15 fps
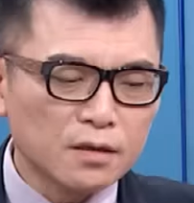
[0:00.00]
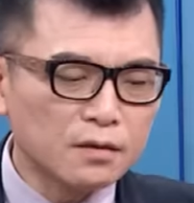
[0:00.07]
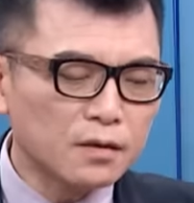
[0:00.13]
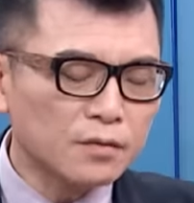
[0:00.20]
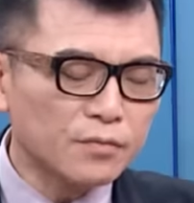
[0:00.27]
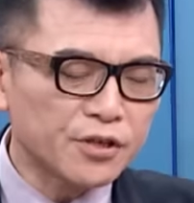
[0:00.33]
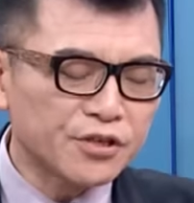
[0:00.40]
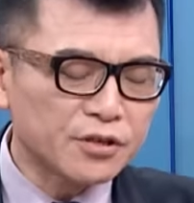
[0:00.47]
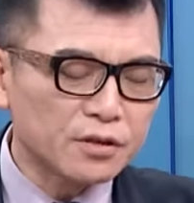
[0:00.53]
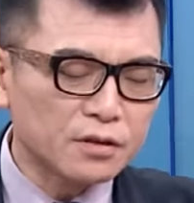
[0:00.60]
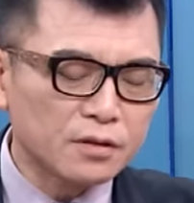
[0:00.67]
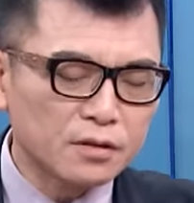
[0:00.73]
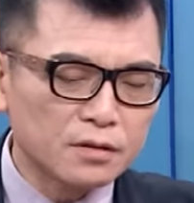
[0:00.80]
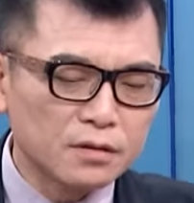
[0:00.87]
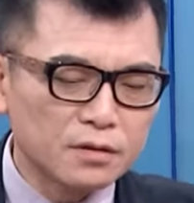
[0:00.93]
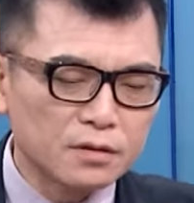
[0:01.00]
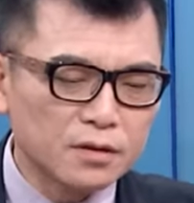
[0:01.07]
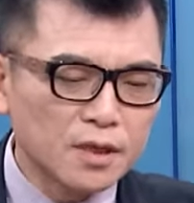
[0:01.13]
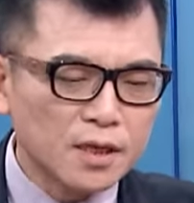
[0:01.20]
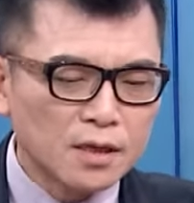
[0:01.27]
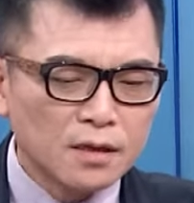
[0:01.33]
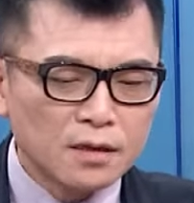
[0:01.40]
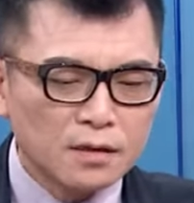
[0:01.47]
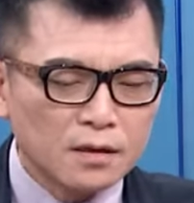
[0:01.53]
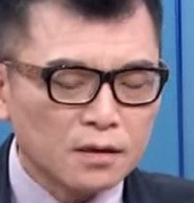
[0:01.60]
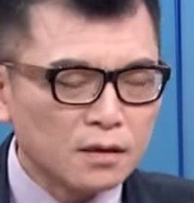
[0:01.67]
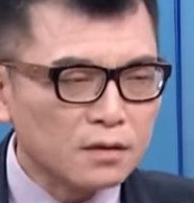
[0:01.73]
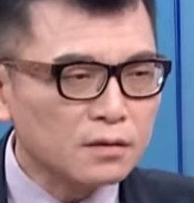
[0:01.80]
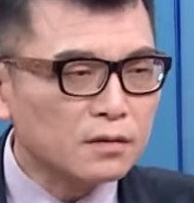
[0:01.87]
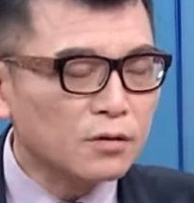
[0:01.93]
人认为是，可
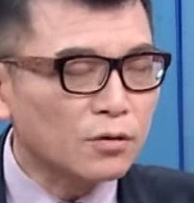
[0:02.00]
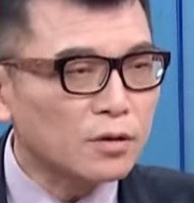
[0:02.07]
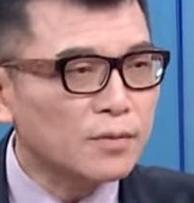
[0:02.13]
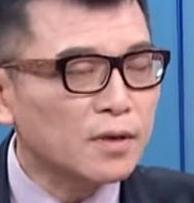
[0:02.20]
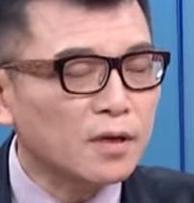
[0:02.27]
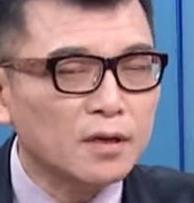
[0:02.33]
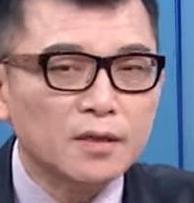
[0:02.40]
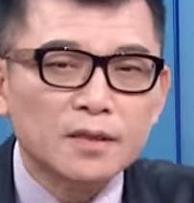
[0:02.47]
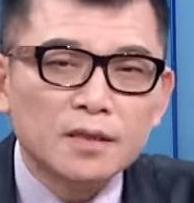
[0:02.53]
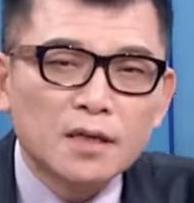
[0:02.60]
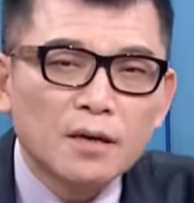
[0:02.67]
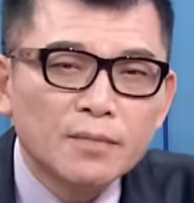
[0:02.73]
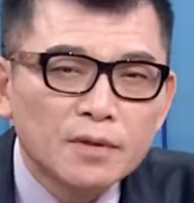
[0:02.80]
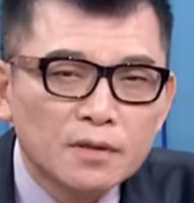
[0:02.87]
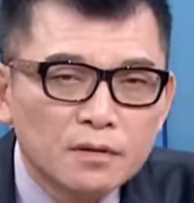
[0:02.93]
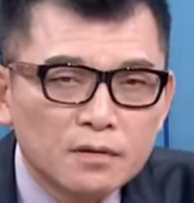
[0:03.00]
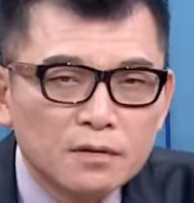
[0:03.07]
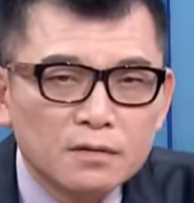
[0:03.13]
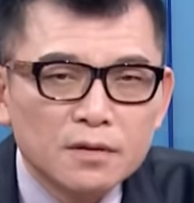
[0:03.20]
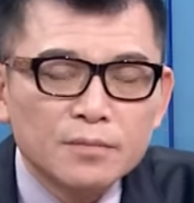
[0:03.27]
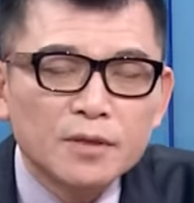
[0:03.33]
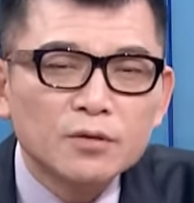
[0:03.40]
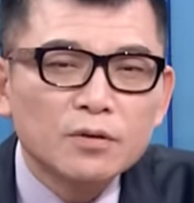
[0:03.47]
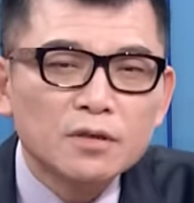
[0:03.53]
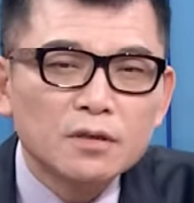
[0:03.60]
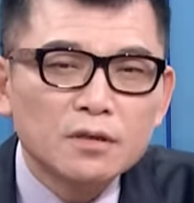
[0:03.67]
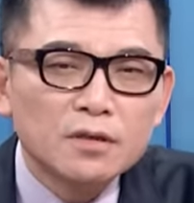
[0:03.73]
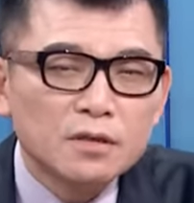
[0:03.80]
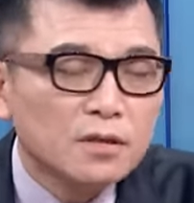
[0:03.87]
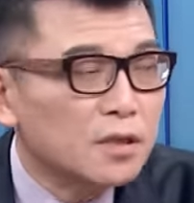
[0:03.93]
能投资朋友他们你们对这
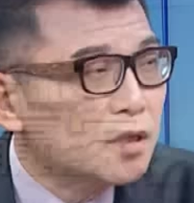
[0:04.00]
些事